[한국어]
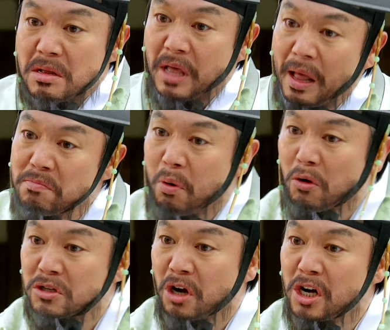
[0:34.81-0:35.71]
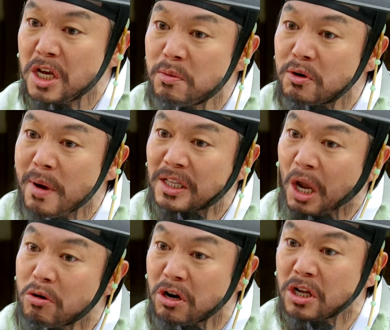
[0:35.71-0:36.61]
난 모든 걸 입으로만
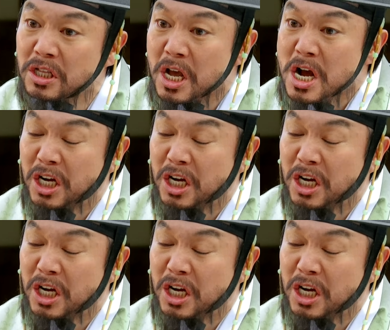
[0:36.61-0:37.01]
때우려는